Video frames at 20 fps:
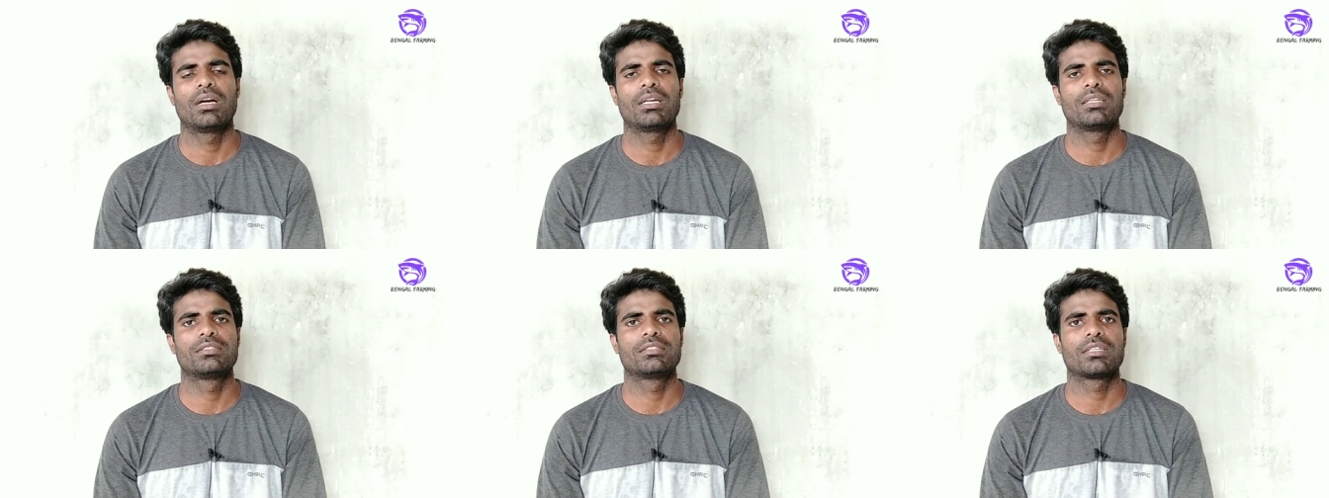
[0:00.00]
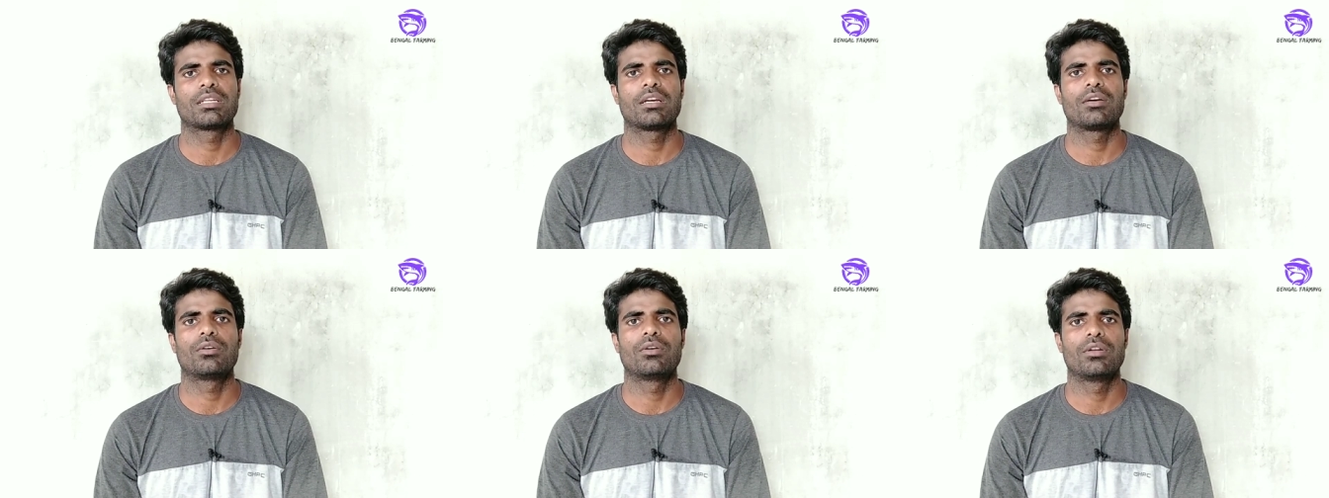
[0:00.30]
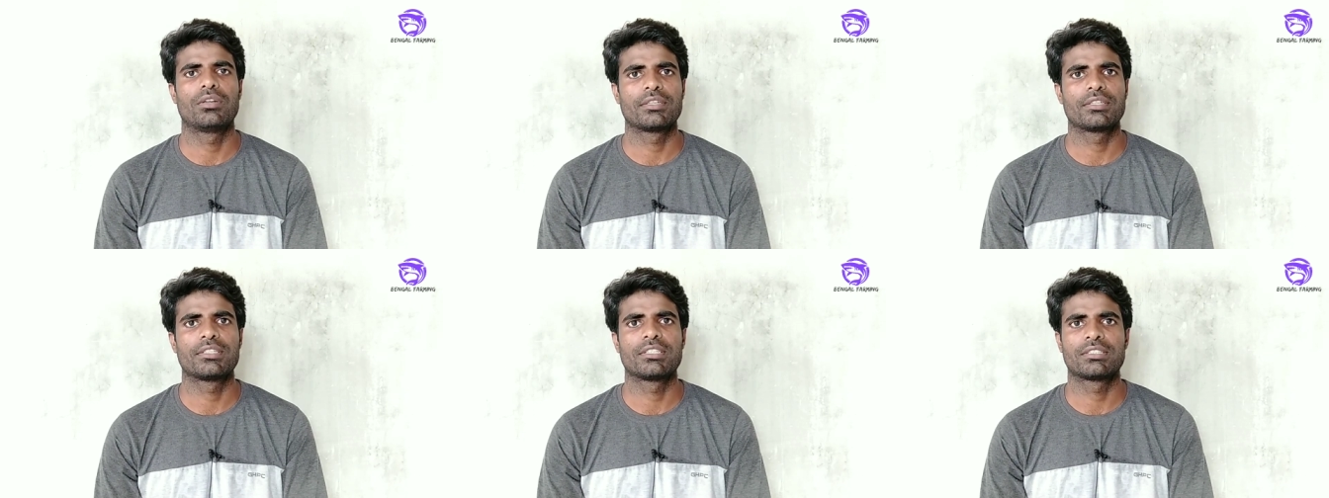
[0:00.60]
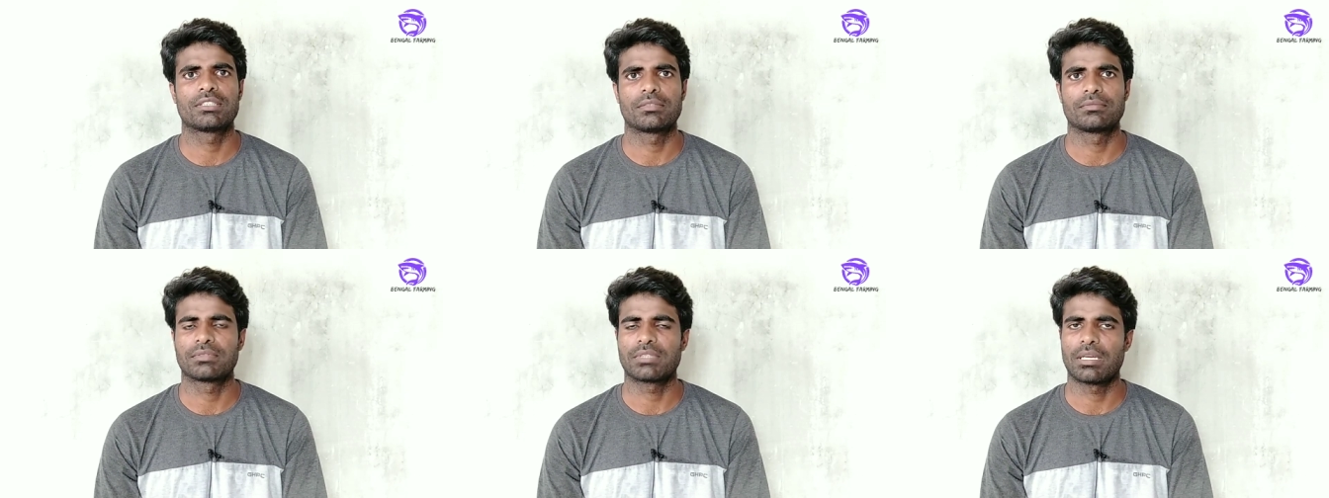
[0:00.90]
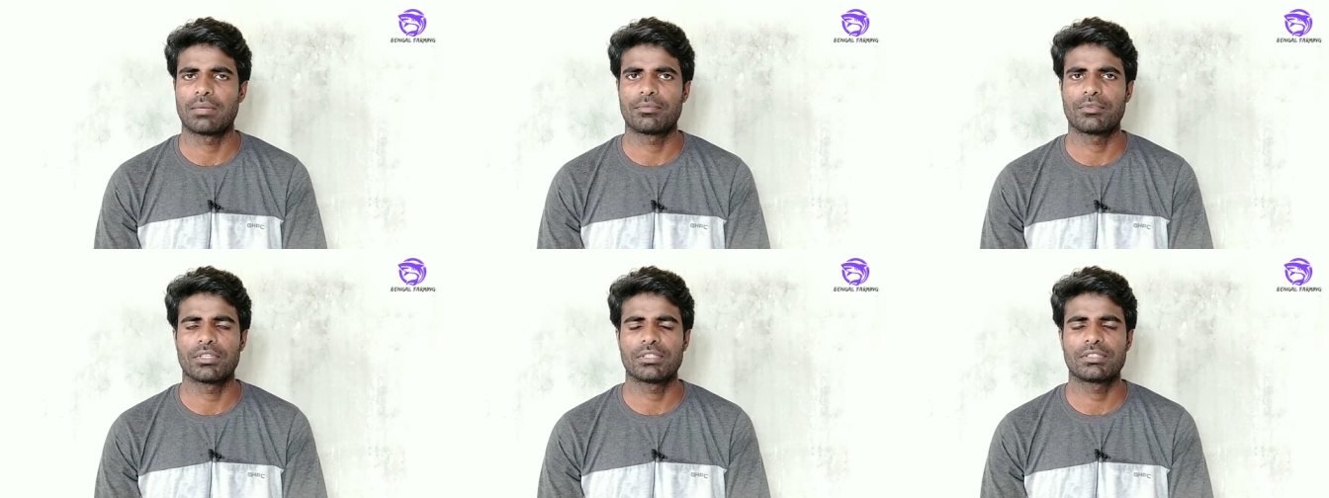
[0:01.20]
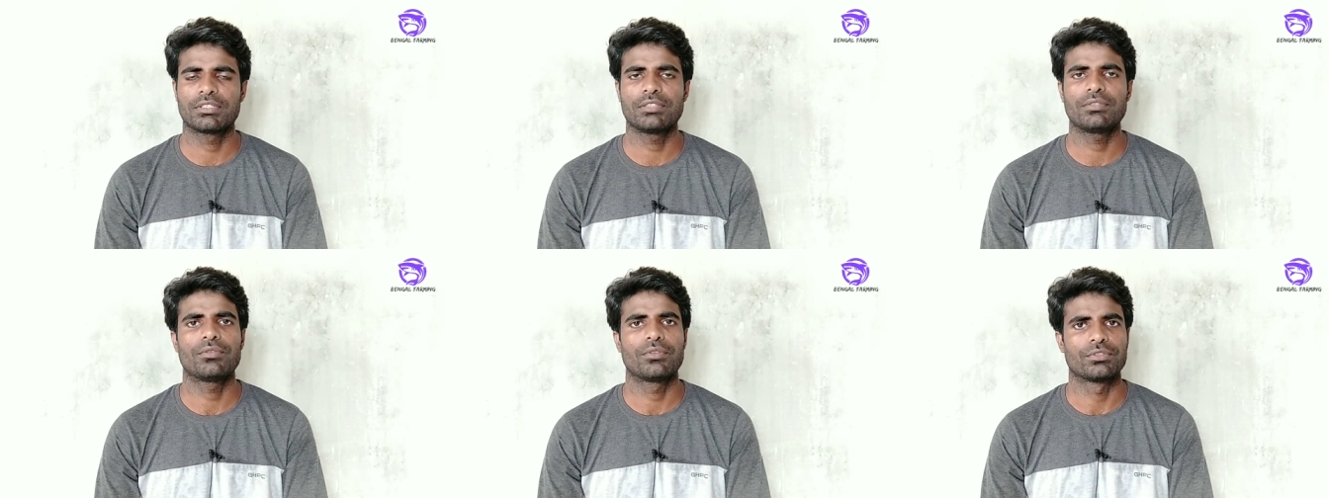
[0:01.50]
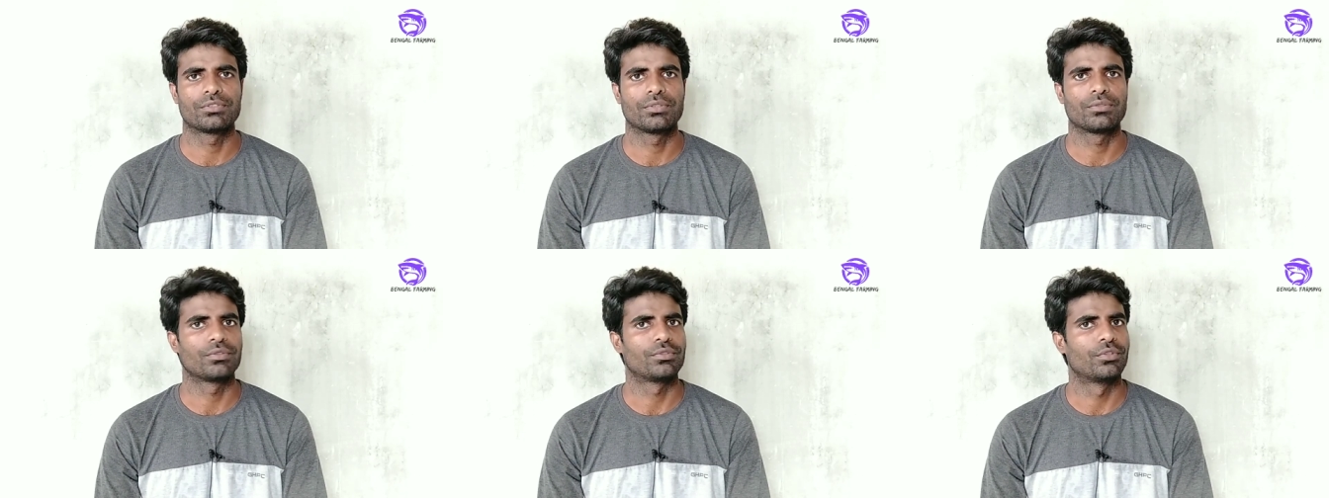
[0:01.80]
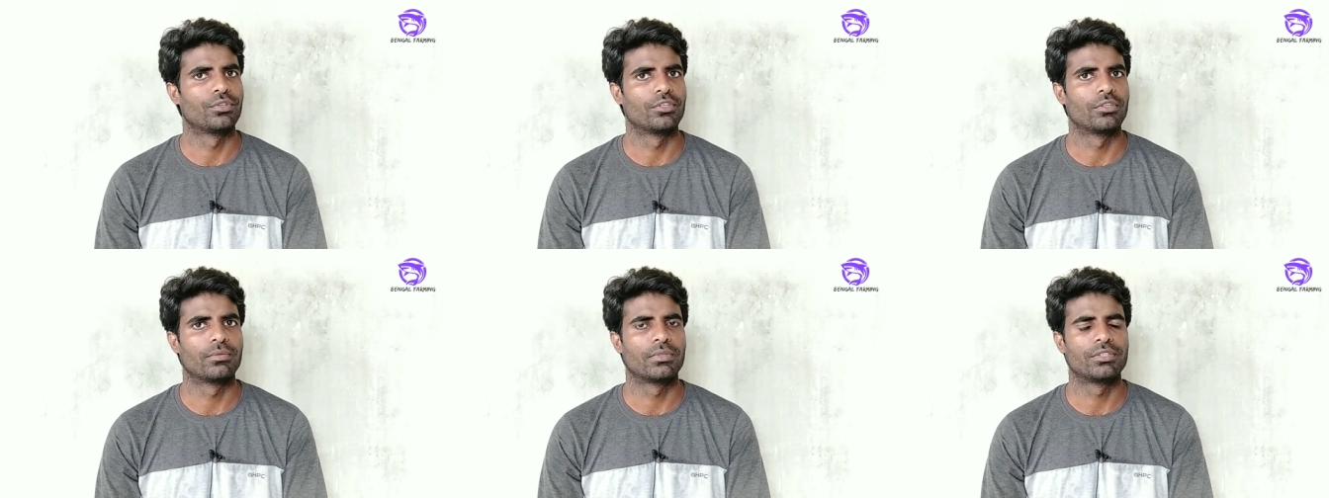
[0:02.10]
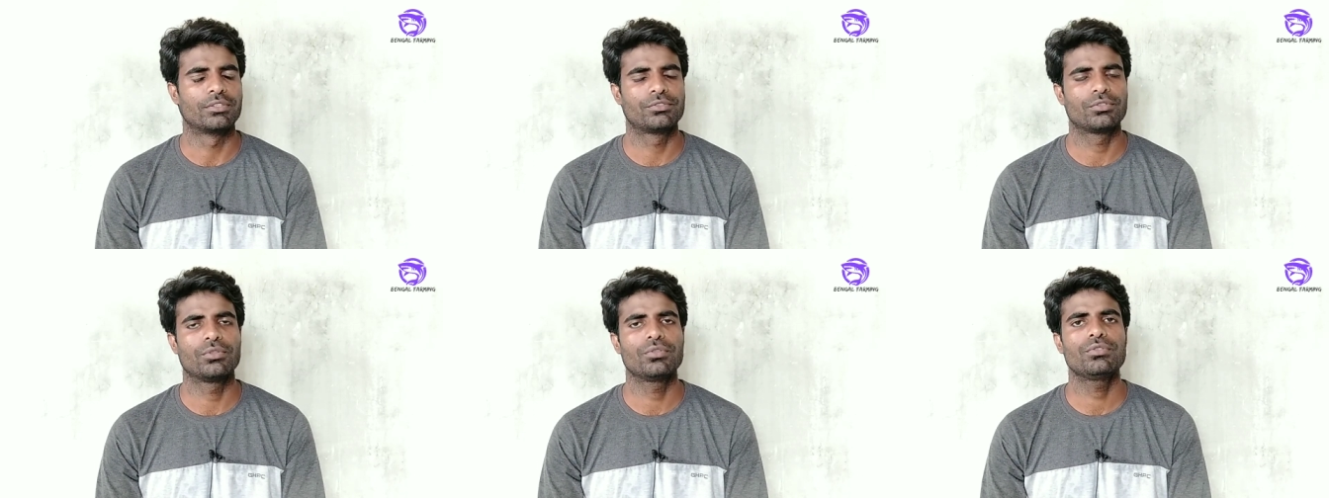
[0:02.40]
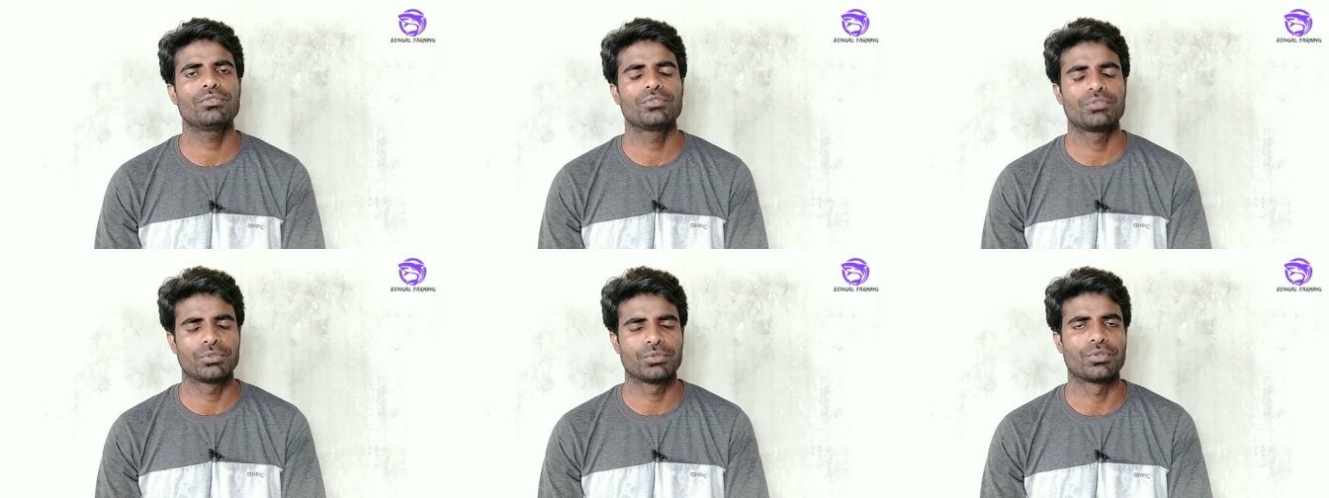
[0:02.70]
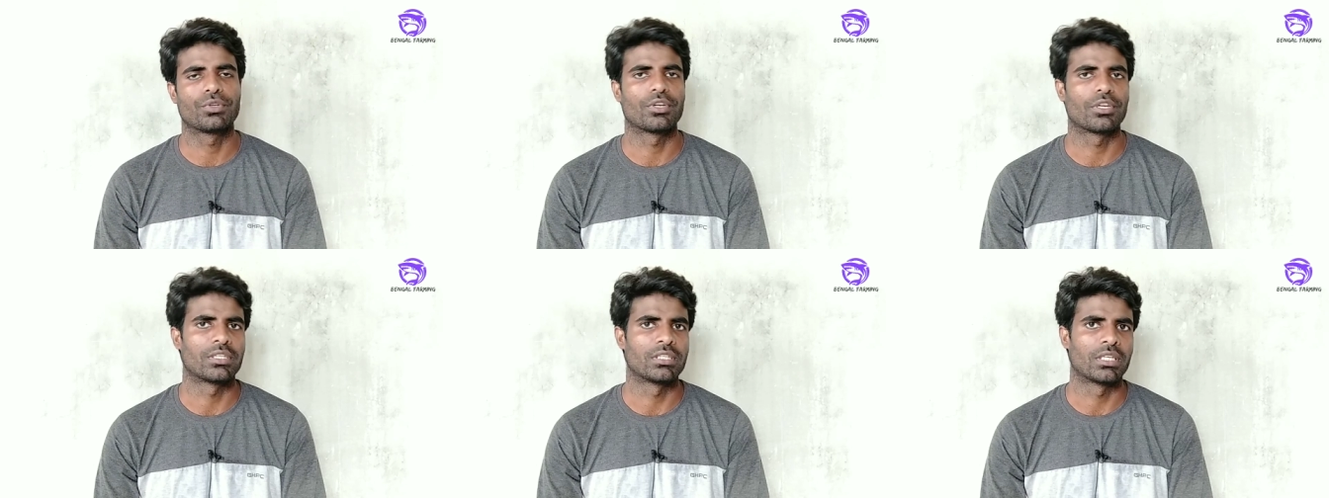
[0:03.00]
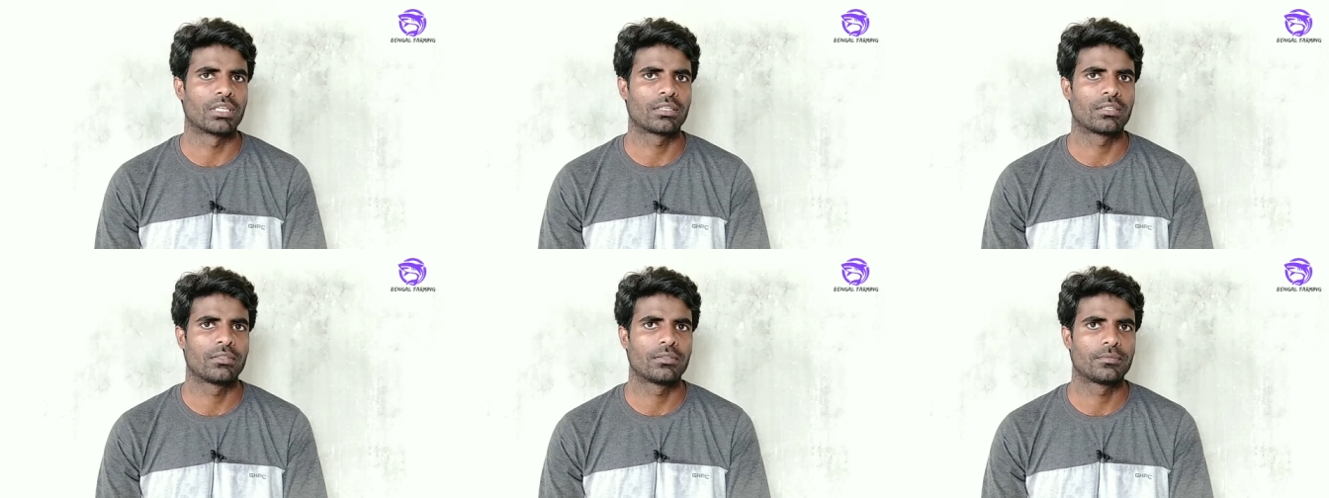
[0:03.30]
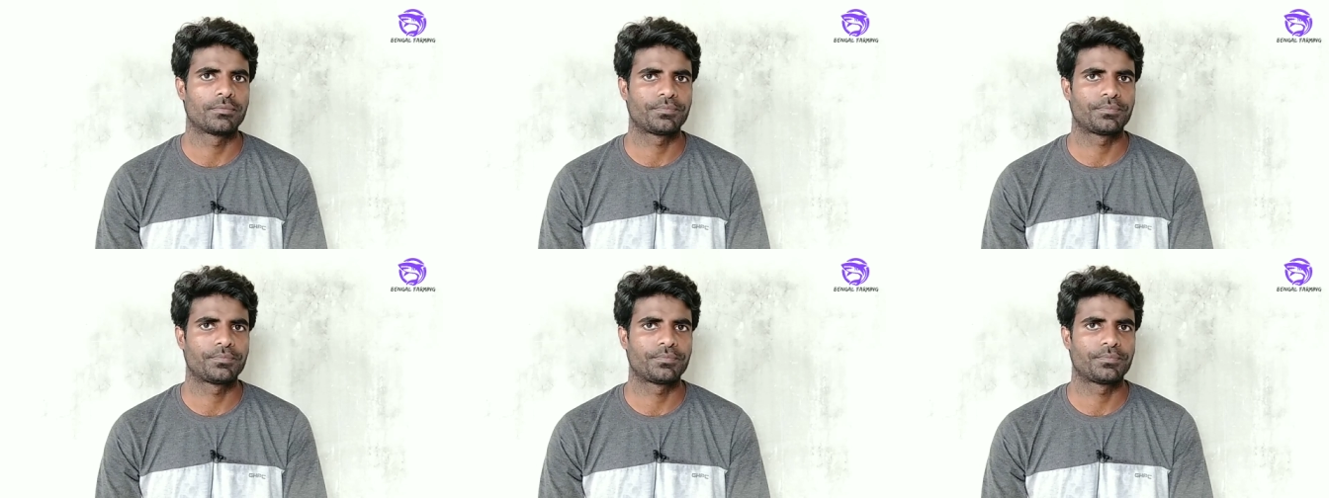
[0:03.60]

আর যারা অলরেডি সাবস্ক্রাইব করেছেন অসংখ্য ধন্যবাদ চলুন শুরু করা যাক